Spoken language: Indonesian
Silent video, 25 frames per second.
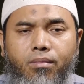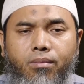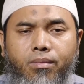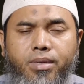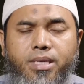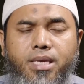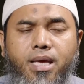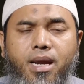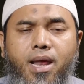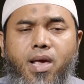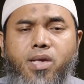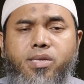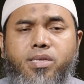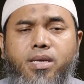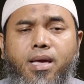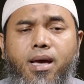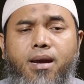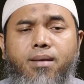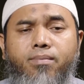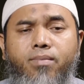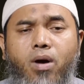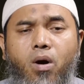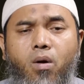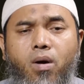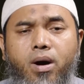
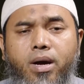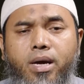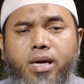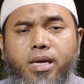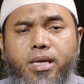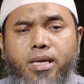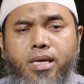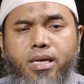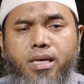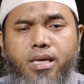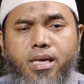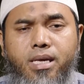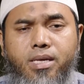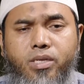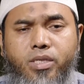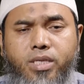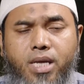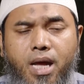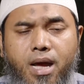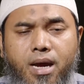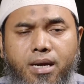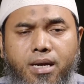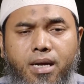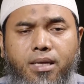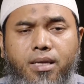menjelaskan bahwa gerigi
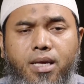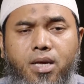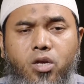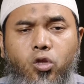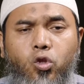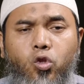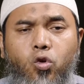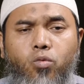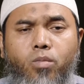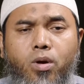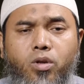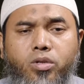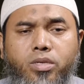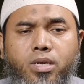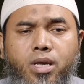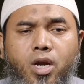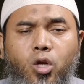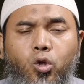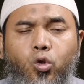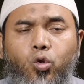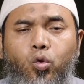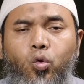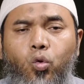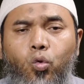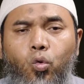syahadat itu maksudnya
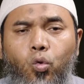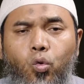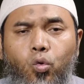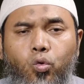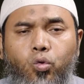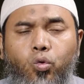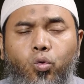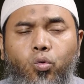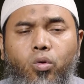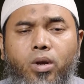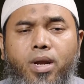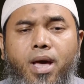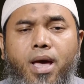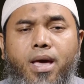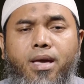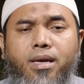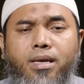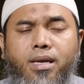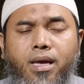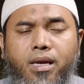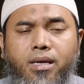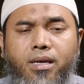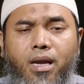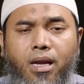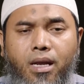adalah syurutu la
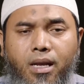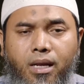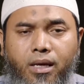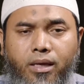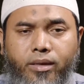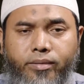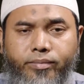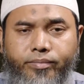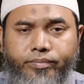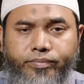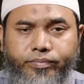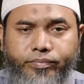ilaha illallah.